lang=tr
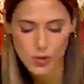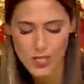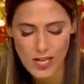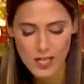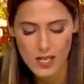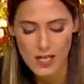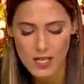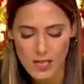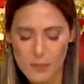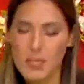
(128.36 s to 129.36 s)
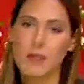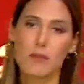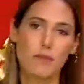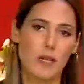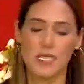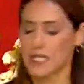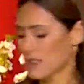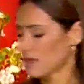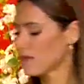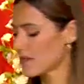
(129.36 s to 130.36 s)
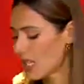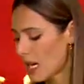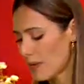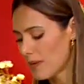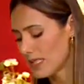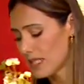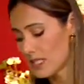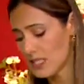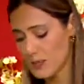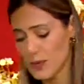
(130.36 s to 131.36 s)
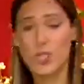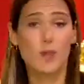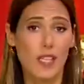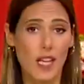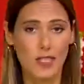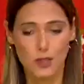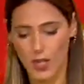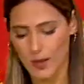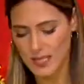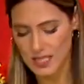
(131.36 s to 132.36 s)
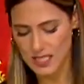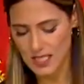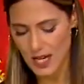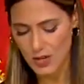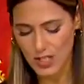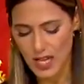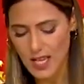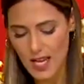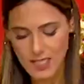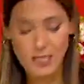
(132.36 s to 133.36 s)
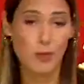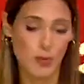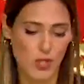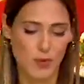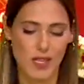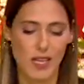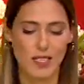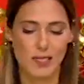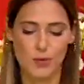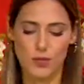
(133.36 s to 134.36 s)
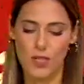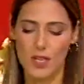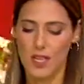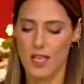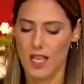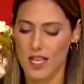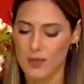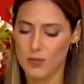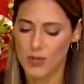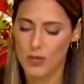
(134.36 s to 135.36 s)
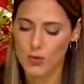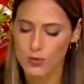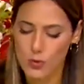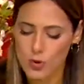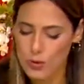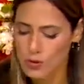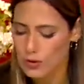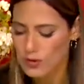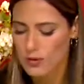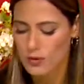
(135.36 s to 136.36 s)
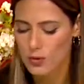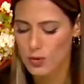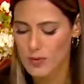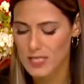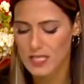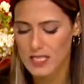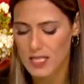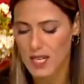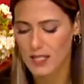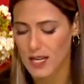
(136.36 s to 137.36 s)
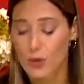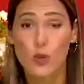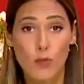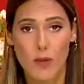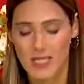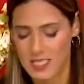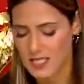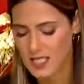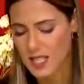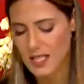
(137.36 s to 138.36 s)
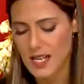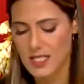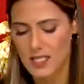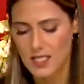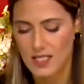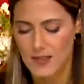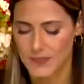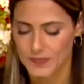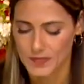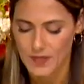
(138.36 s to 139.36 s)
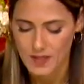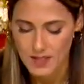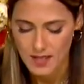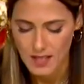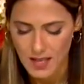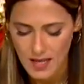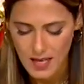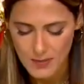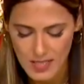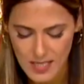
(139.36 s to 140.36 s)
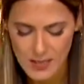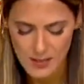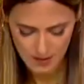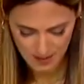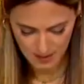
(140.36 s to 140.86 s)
üstüne bir bez serpebilirsiniz. Pişirme kağıdı koyabilirsiniz. Daha önceden yağladığım bir pişirme kağıdı bu. Hem bu hamurun üstünün kurumasını sağlar, kurumamasını sağlar. Hem de